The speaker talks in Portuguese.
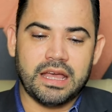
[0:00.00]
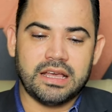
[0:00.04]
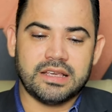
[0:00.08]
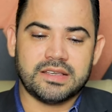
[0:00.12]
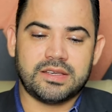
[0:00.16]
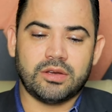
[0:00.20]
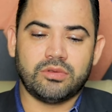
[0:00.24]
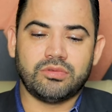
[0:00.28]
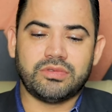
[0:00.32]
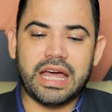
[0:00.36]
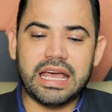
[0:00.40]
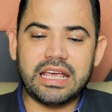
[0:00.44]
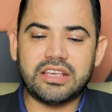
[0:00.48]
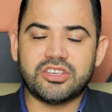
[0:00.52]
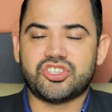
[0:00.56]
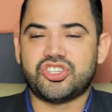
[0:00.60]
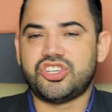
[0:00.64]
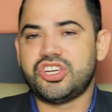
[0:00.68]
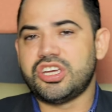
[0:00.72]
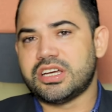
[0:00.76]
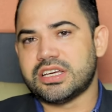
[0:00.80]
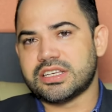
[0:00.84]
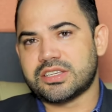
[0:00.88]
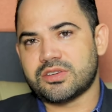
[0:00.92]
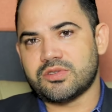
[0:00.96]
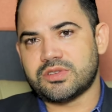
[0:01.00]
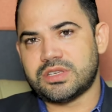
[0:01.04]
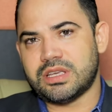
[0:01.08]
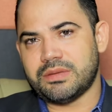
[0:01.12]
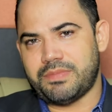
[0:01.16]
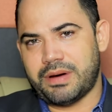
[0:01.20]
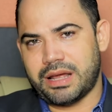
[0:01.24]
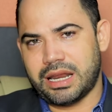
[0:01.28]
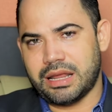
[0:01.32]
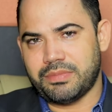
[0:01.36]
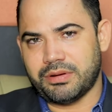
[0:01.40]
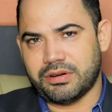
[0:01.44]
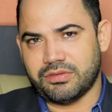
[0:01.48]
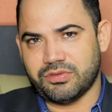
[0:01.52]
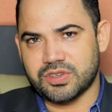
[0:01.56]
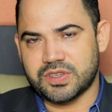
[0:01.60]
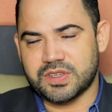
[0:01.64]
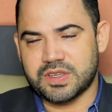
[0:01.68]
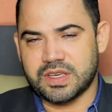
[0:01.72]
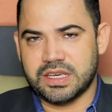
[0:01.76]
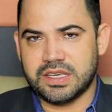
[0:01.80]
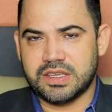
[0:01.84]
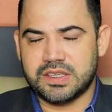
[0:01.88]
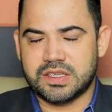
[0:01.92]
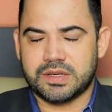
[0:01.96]
São 10 dicas que eu separei para
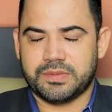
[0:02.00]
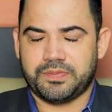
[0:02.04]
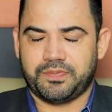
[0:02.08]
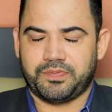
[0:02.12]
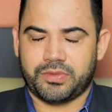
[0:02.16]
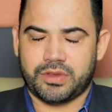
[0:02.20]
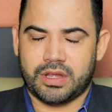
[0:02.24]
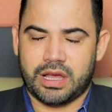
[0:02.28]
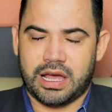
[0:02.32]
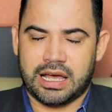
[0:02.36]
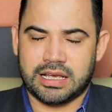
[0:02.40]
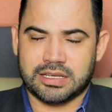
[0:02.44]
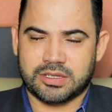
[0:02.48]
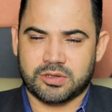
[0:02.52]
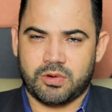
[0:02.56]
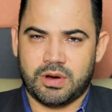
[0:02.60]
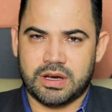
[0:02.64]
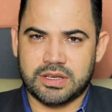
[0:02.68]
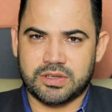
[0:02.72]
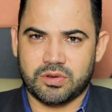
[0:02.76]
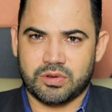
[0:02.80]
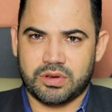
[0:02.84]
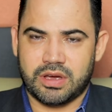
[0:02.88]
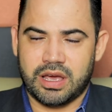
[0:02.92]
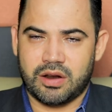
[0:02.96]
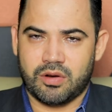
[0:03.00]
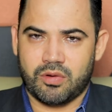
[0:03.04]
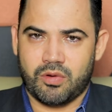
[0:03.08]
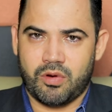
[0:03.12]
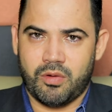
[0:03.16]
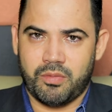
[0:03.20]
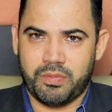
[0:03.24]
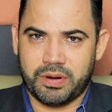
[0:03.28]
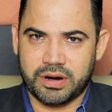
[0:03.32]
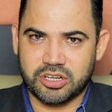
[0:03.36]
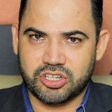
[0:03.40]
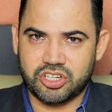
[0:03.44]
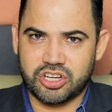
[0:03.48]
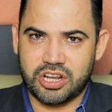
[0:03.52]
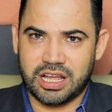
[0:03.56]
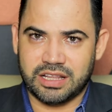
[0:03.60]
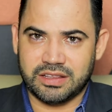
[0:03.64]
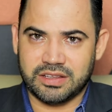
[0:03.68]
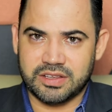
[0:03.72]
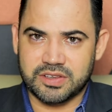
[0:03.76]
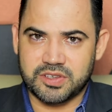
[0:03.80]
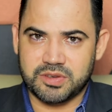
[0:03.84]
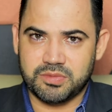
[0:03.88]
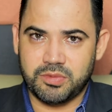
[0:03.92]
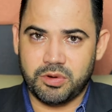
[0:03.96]
vocês, as quais eu quero compartilhar
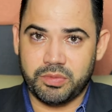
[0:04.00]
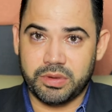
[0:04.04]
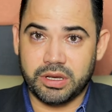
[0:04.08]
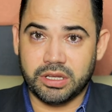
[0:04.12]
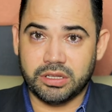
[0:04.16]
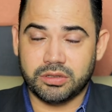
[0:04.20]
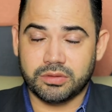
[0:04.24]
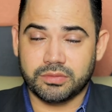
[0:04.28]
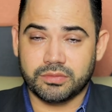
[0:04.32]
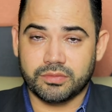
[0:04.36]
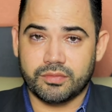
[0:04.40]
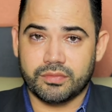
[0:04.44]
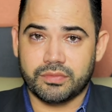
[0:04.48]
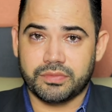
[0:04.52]
nesse momento,